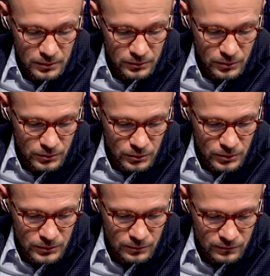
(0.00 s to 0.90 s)

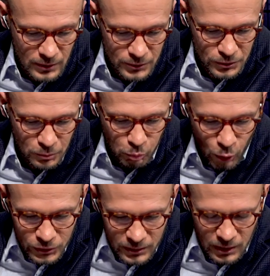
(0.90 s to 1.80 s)
dotyczącą właśnie
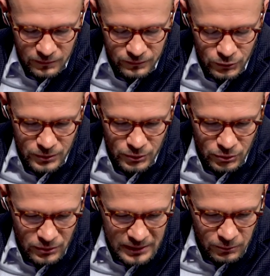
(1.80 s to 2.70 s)
potraw czy też
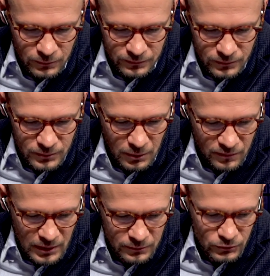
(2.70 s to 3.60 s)
dodatków
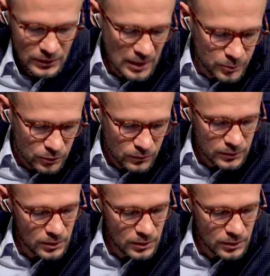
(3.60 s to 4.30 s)
owadów, że na przykład